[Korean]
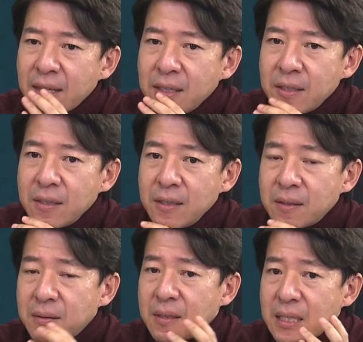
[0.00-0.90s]

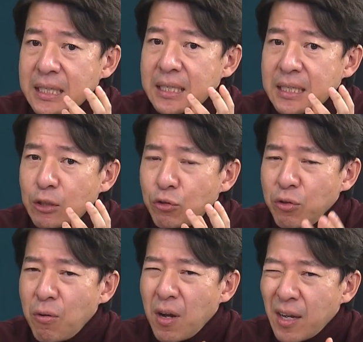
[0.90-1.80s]
사실은
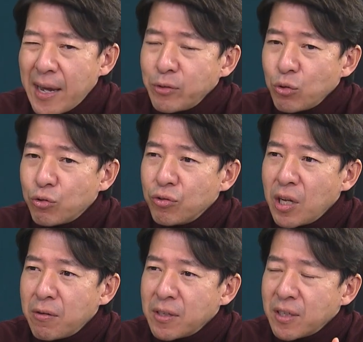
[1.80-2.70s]
수요가 계속
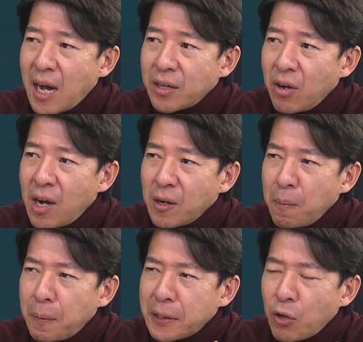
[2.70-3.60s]
준다고 해서 가격
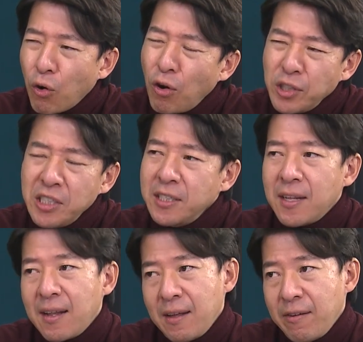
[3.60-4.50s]
하락폭이 더 커지진
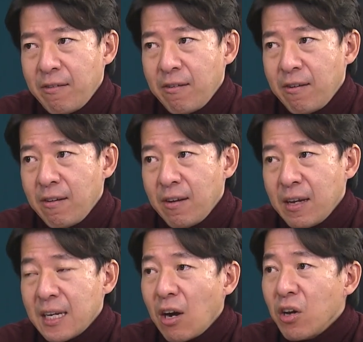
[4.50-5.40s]
않아요. 음.
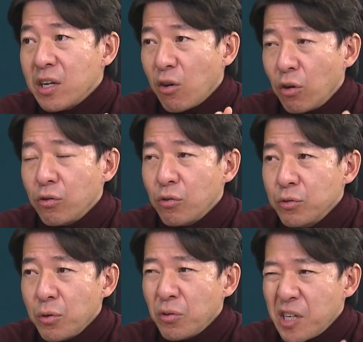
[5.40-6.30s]
그러니까
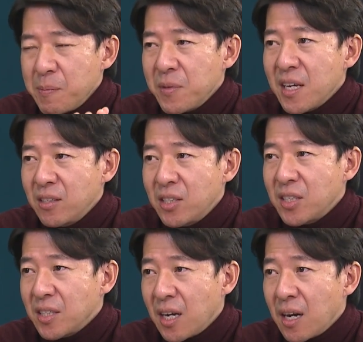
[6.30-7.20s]
어느 정도
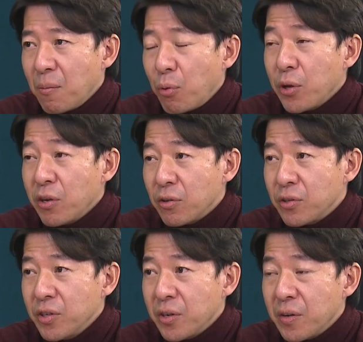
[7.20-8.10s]
임계치가
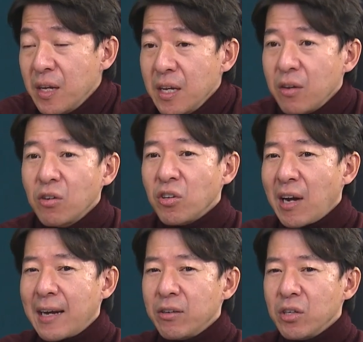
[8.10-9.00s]
보이거든요. 여기서
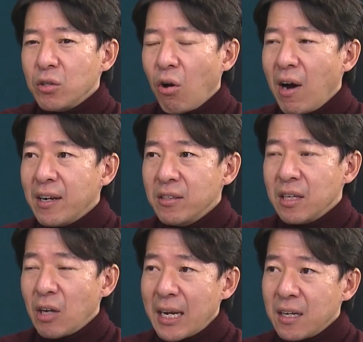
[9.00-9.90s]
가격이 더
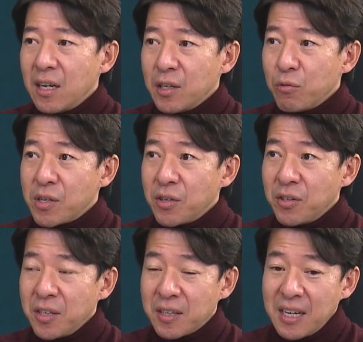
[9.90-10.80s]
하락하기
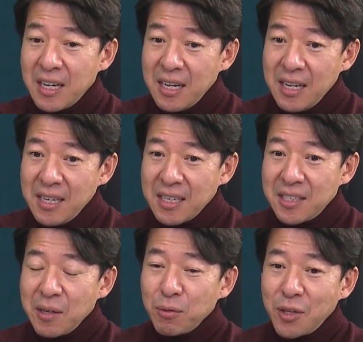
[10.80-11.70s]
위해서는
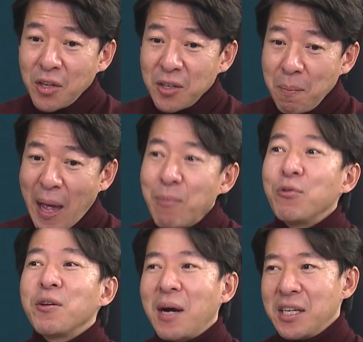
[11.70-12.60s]
이제부터는
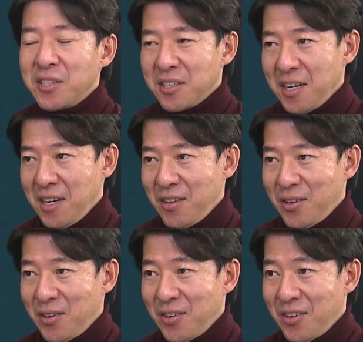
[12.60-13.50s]
매물이 많이 증가해야
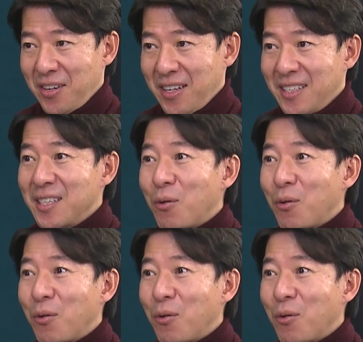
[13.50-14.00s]
돼요. 음, 즉